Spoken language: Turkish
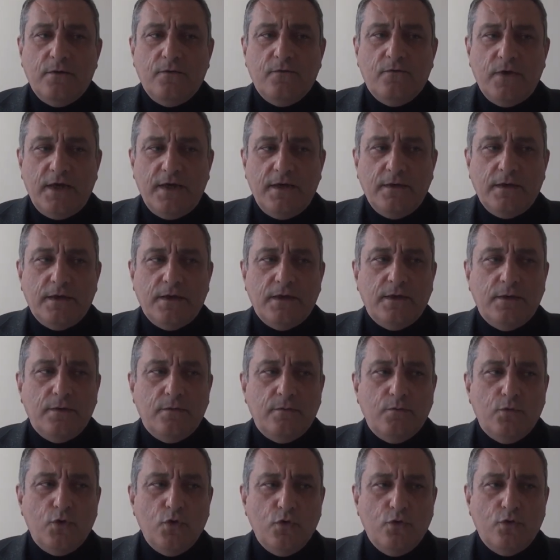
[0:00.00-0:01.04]
ve
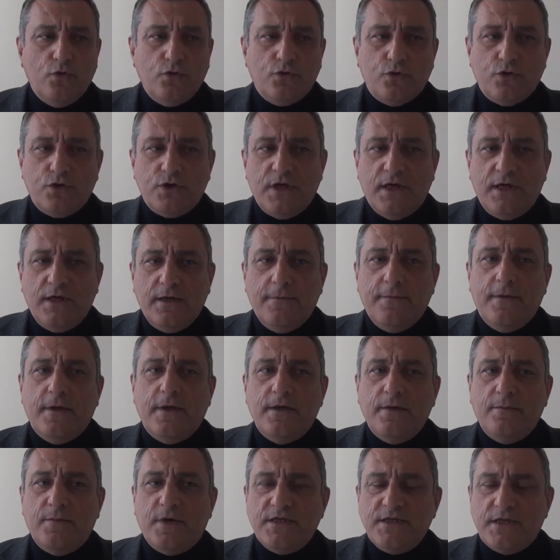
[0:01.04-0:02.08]
bu hususta
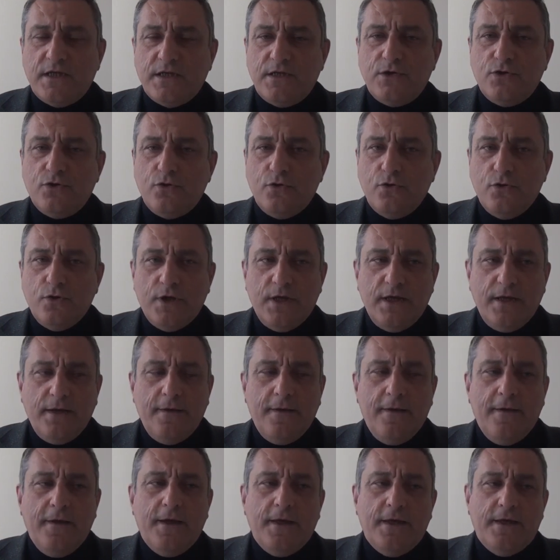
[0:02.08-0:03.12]
pazartesi günü de
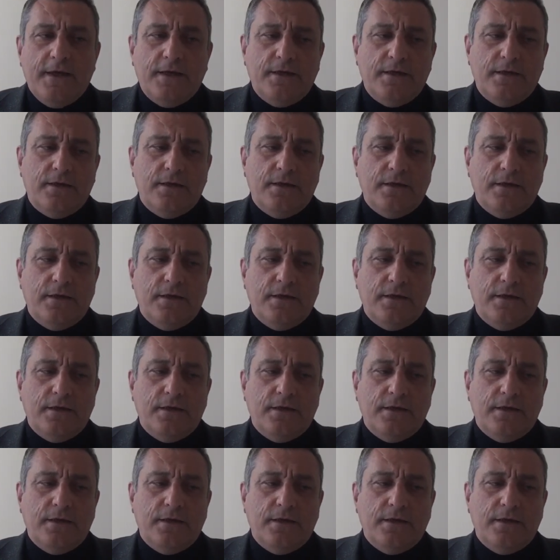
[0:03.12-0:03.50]
e,